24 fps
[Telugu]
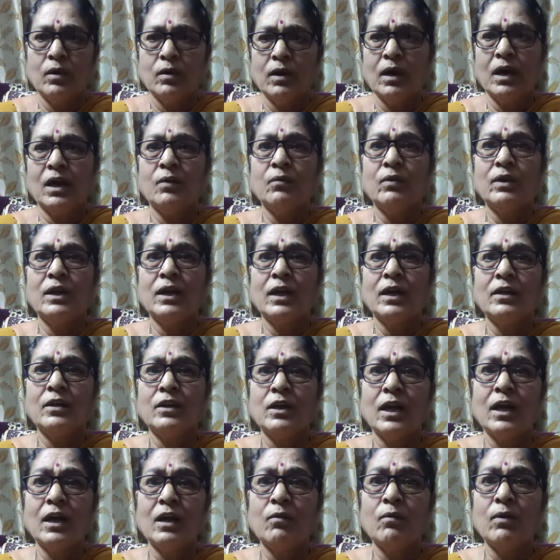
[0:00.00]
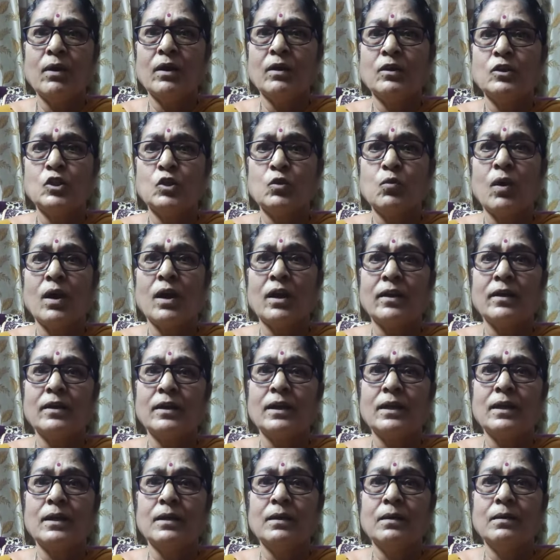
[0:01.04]
అరవై ఐదేళ్ల వయసు
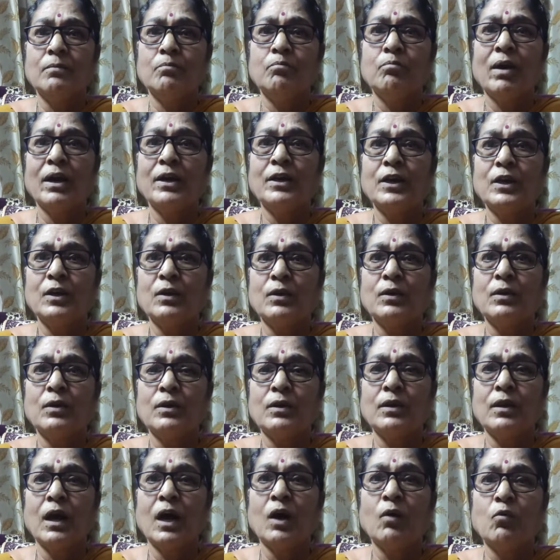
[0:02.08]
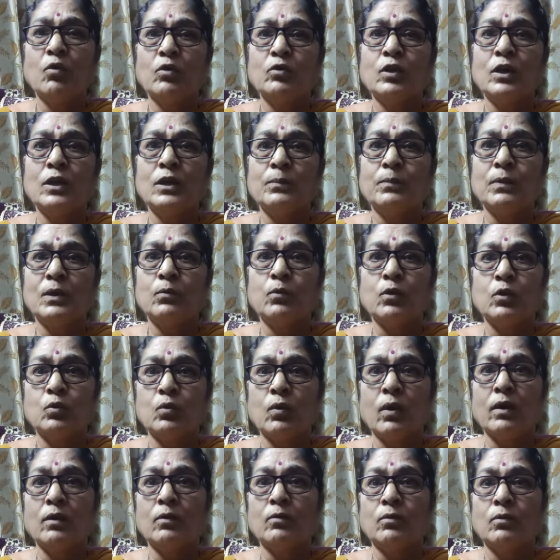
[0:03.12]
వాళ్ళని బయటికి రావద్దని
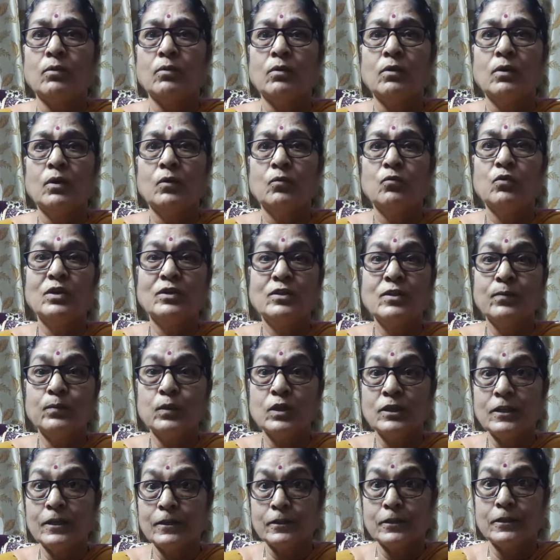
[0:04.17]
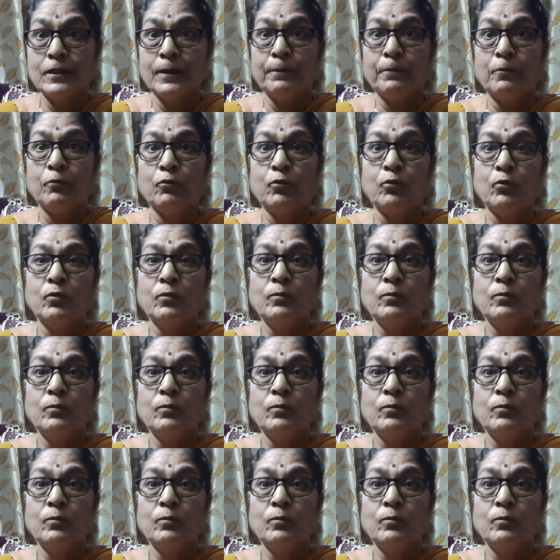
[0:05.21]
ప్రభుత్వాలు విజ్ఞప్తి చేసినప్పుడు